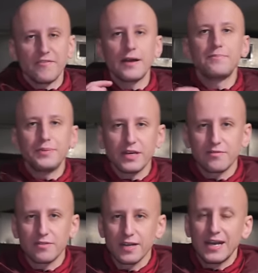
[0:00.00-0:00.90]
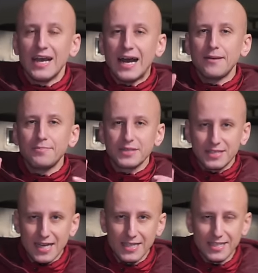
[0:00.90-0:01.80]
во-первых,
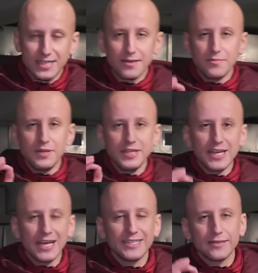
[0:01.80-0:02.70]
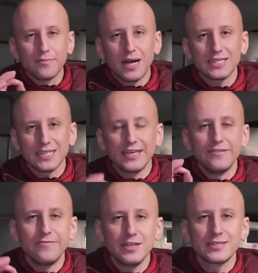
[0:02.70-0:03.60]
обязательно меняйте масло
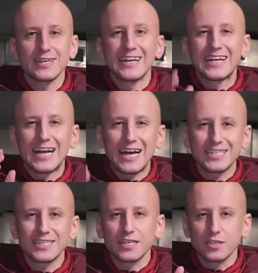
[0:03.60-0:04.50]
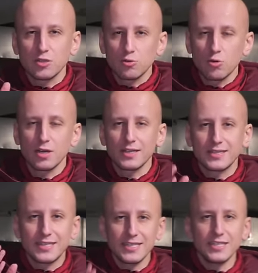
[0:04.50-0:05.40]
и фильтр каждые
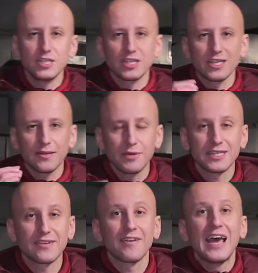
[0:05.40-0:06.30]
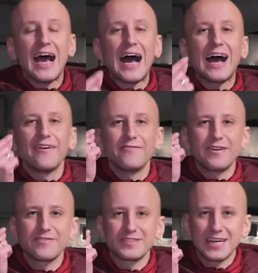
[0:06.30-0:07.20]
40 тысяч километров, а
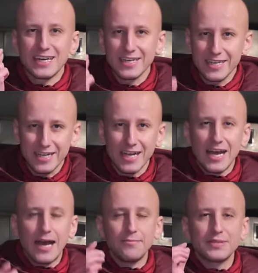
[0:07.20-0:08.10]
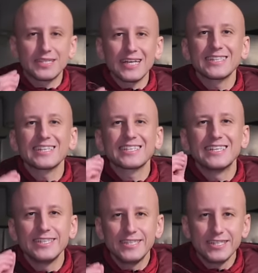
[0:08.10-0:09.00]
во-вторых, обязательно
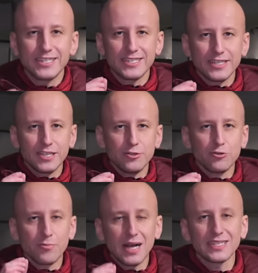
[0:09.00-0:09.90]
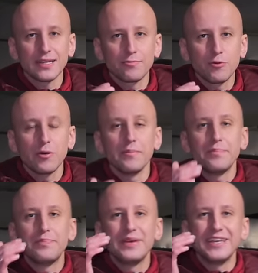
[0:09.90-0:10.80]
следите за течью масла по
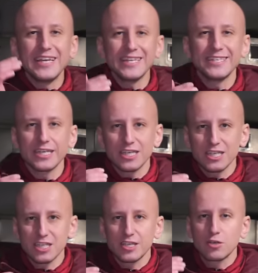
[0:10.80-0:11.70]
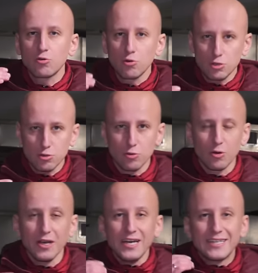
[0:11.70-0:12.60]
передней крышке
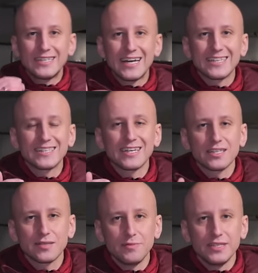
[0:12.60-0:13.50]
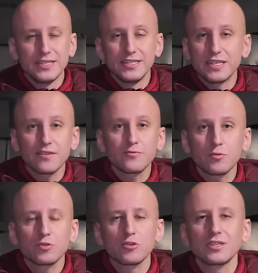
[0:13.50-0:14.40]
кожуху данной трансмиссии. Дело в
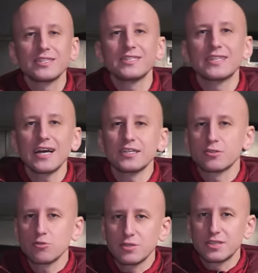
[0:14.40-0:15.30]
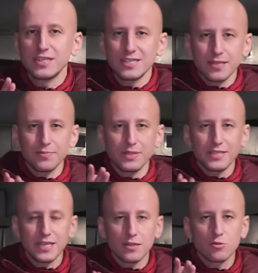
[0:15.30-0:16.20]
том, что эта деталь стоит
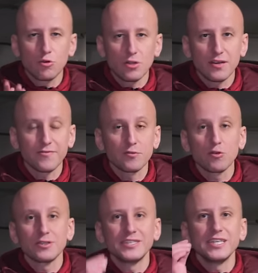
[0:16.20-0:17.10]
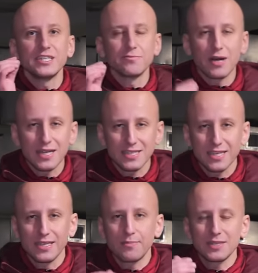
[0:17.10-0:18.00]
350 долларов, но течь
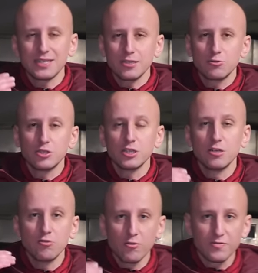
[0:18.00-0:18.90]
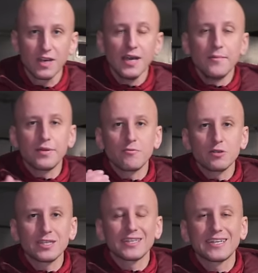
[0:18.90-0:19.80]
масла и последующий люфт
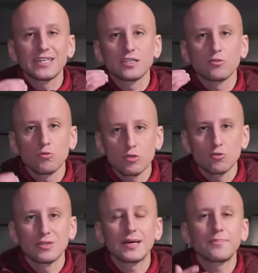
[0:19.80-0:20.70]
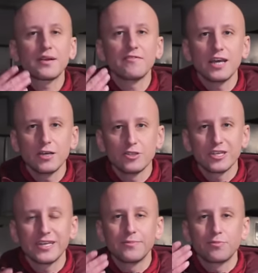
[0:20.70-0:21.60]
приводят к износу
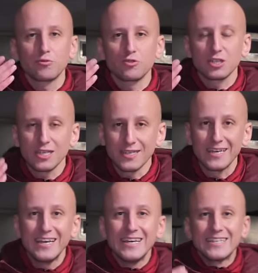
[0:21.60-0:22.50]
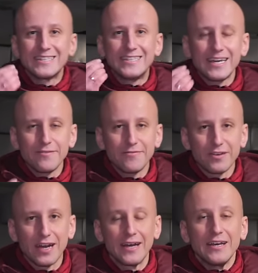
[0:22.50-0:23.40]
направляющих и пружин,
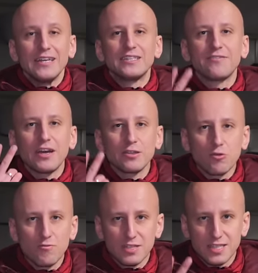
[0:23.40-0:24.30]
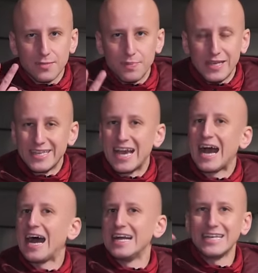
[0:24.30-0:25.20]
демпфер бампера двойного
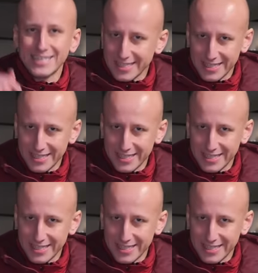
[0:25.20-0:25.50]
сцепления. А эта